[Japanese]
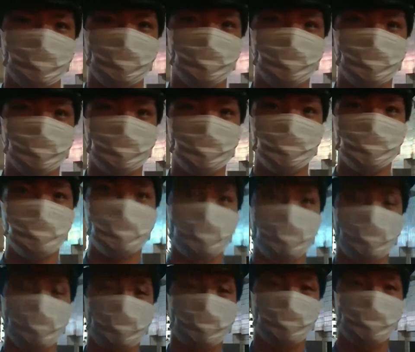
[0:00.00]
だから
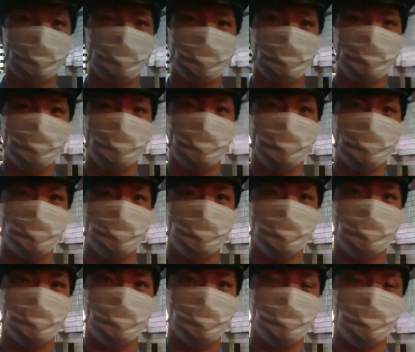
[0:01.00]
言うだけ言いますけどっ
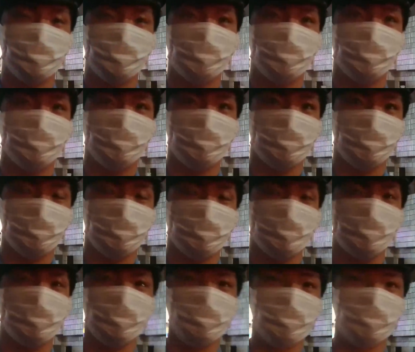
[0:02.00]
つってで消
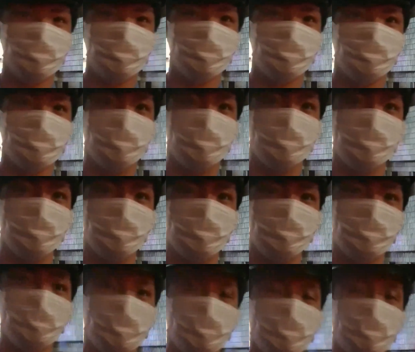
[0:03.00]
してくれませんかっつって
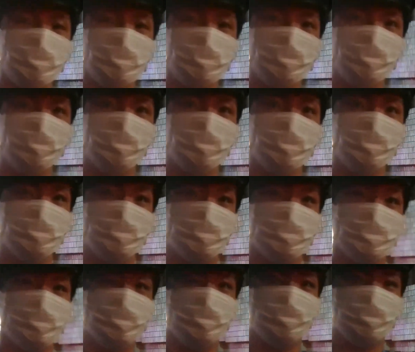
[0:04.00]
俺に言って
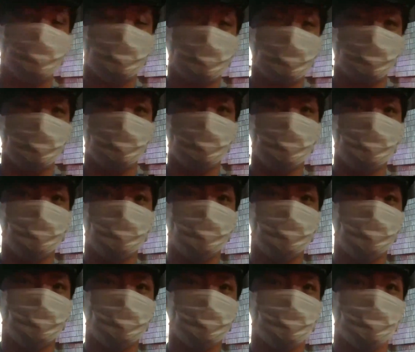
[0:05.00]
で俺が嫌ですっ
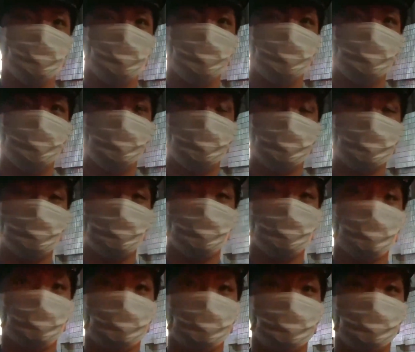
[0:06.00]
つったら
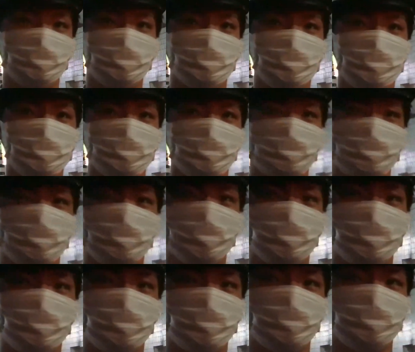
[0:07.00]
じゃあもう法律に
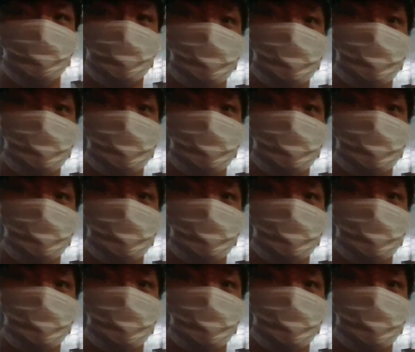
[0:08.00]
もう